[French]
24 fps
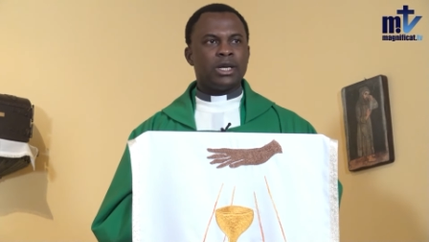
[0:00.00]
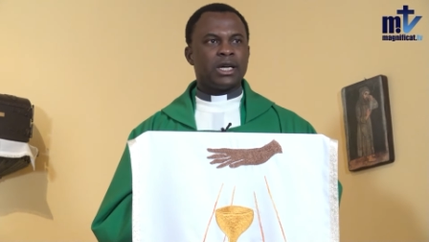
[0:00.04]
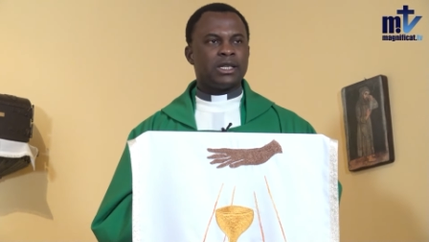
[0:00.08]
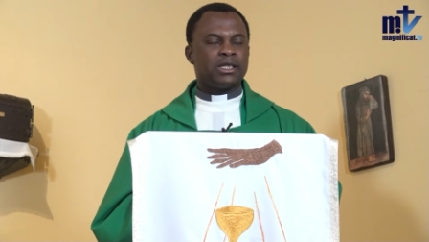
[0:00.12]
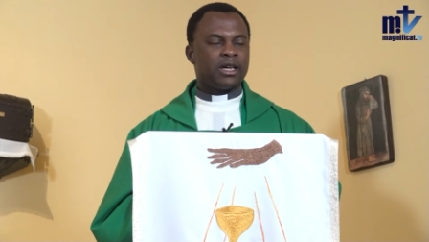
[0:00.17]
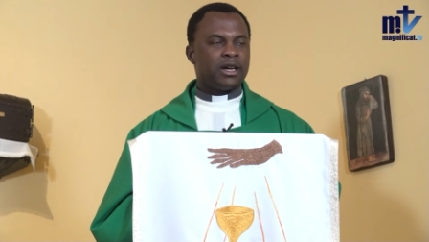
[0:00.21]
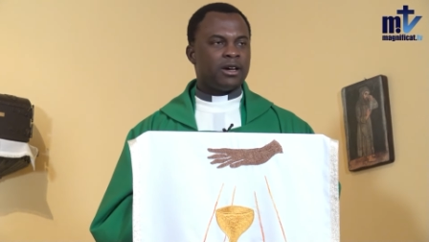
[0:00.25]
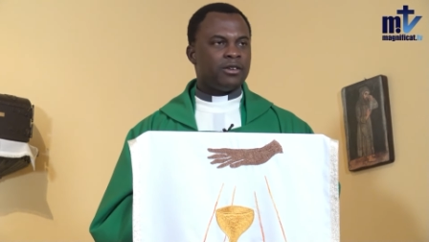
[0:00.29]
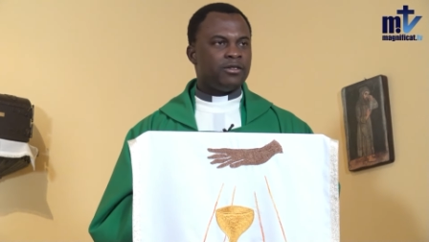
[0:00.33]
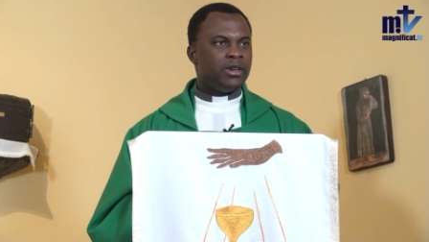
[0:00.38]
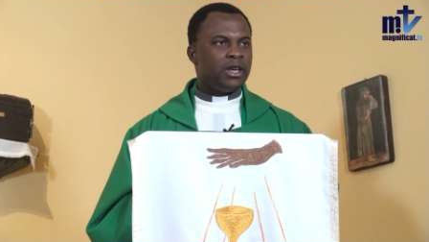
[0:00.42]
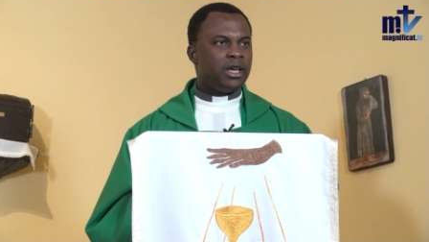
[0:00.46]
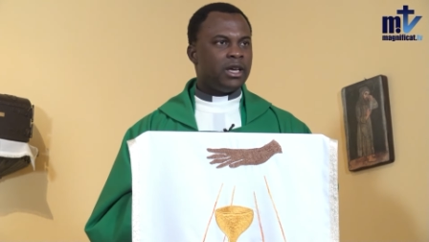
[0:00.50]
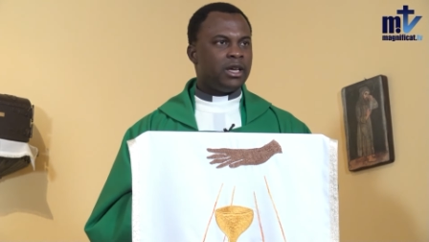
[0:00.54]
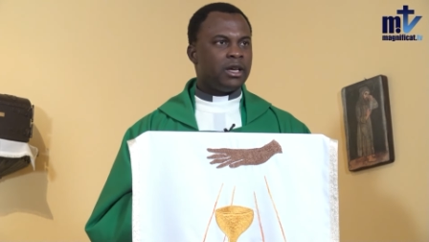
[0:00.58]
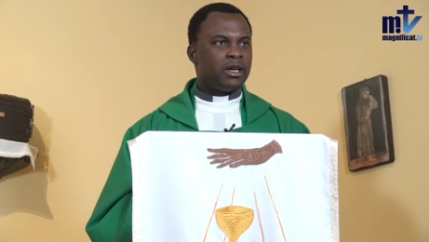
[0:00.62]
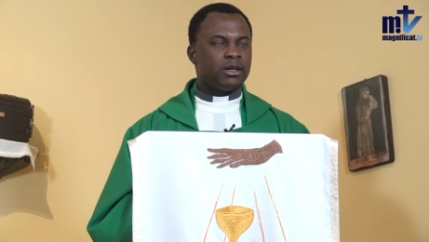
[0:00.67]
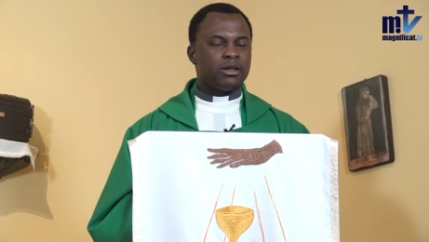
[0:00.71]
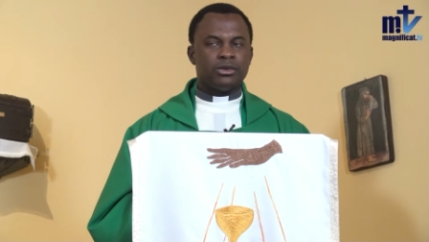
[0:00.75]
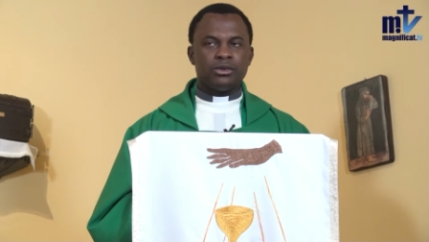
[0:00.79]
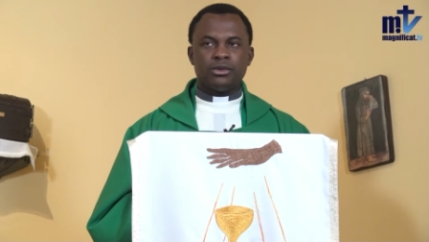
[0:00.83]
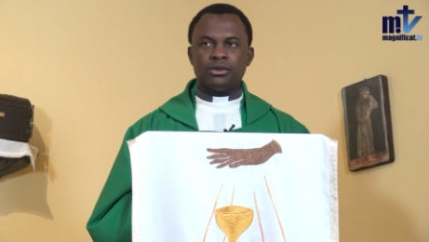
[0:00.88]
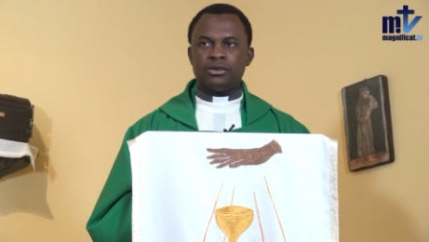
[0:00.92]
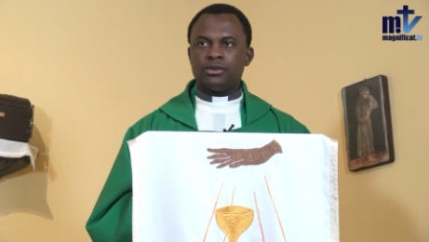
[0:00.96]
travers
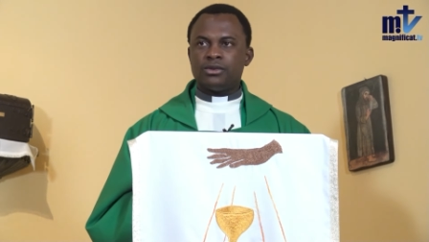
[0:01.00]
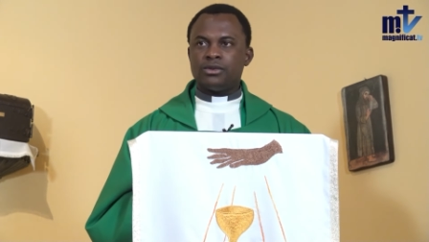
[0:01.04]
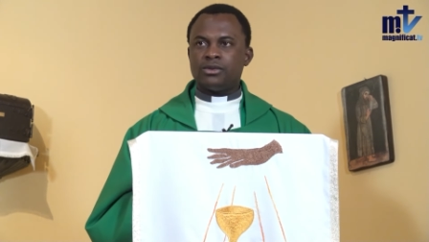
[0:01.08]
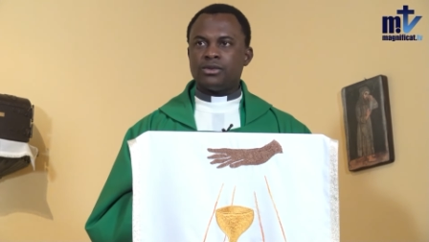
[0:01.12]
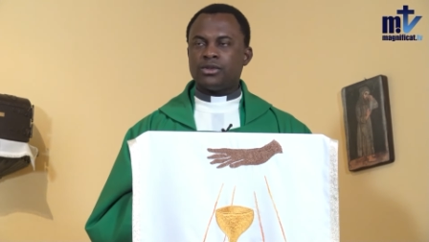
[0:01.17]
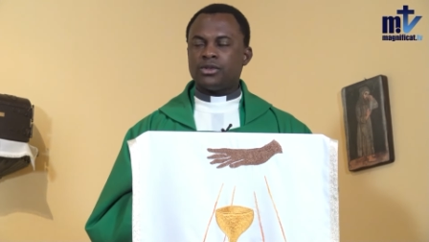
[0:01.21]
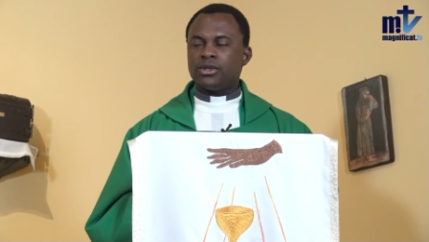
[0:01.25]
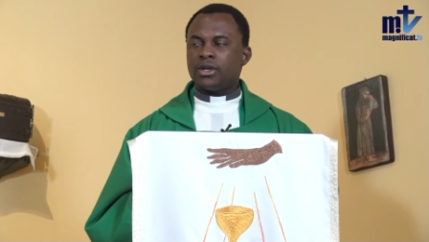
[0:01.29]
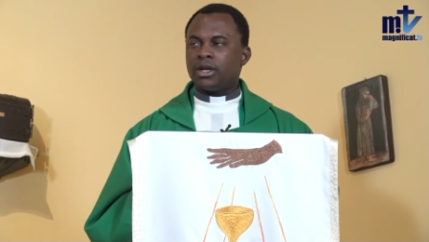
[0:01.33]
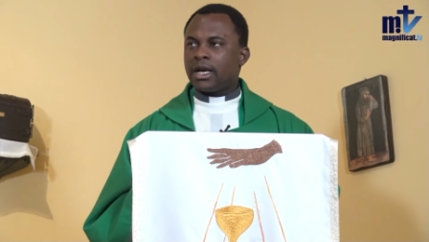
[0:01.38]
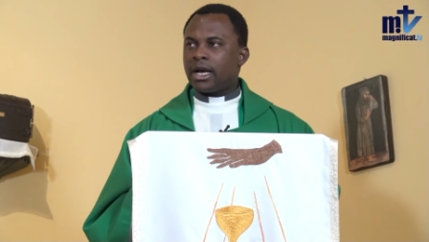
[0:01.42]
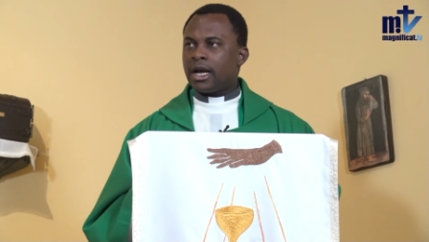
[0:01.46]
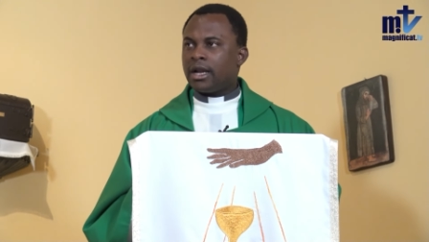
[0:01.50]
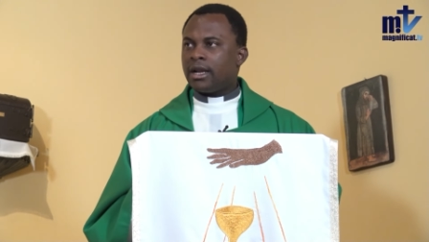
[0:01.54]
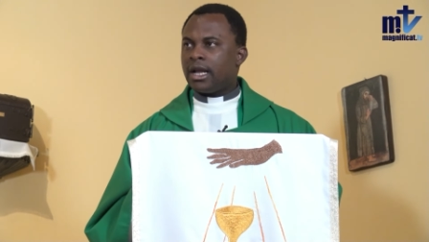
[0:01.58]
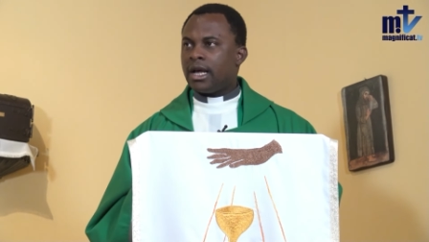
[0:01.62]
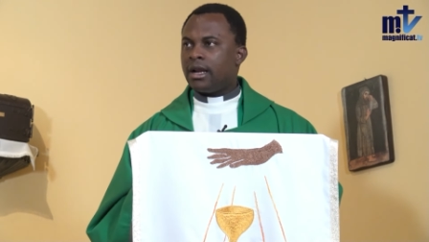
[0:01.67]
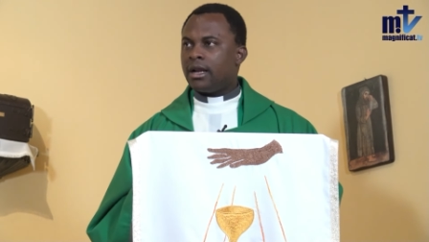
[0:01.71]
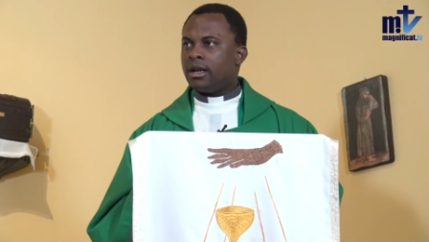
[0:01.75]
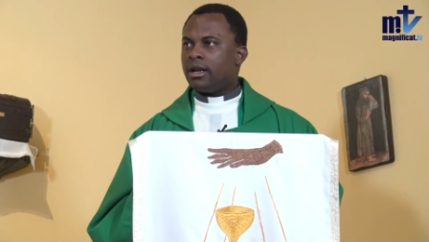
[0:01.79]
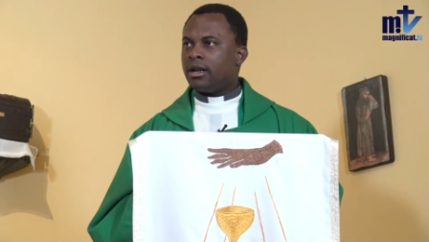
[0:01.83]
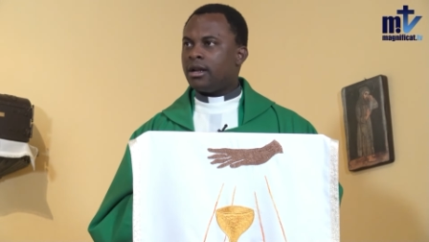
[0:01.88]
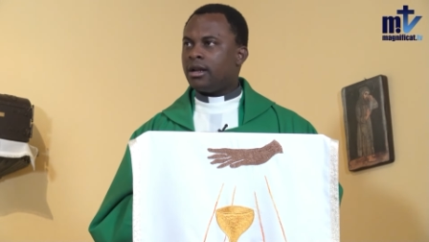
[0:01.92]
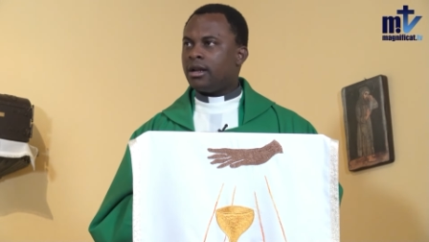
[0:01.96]
ce canal,